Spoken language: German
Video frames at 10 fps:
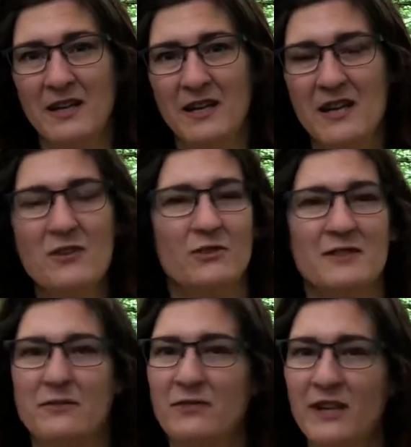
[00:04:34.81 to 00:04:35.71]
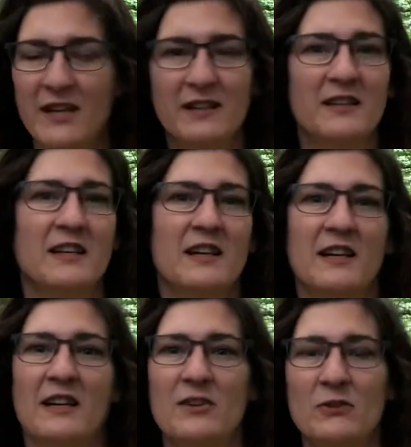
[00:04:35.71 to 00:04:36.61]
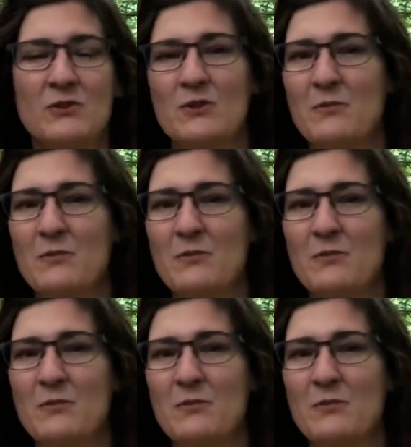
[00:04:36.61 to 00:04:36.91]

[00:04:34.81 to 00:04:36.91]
in uns weht, in uns,